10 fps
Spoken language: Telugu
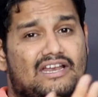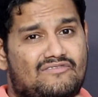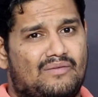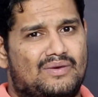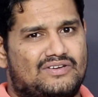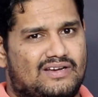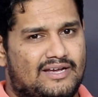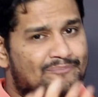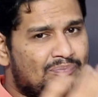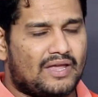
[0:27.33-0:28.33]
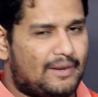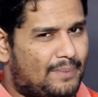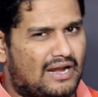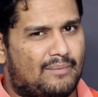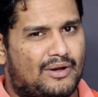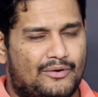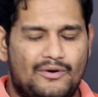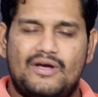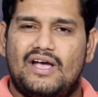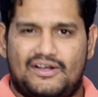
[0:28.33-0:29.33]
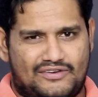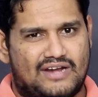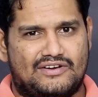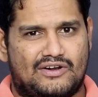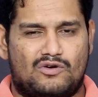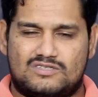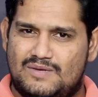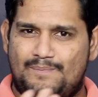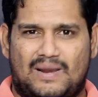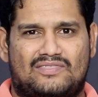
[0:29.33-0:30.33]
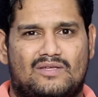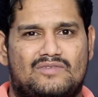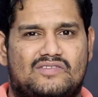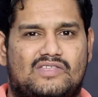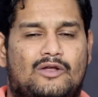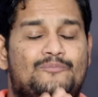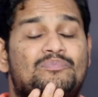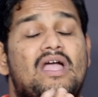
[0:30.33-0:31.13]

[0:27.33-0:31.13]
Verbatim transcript: ఇన్ఫర్మేషన్ని ఇప్పుడు నేను మీకు షేర్ చేయడం కోసం ప్రయత్నం చేస్తాను